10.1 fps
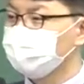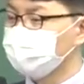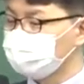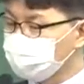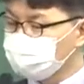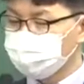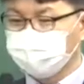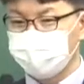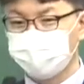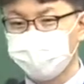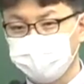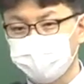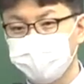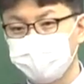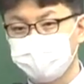우리나라뿐만 아니라 다른 나라 다
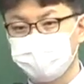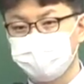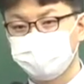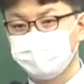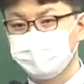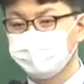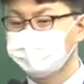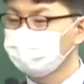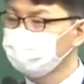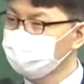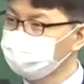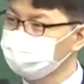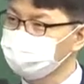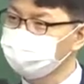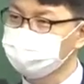마찬가지예요. 이걸 과연
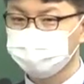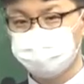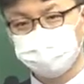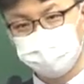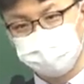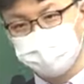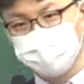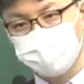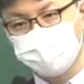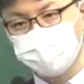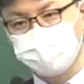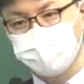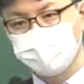정부가 직접 해야 될 가치가 있냐?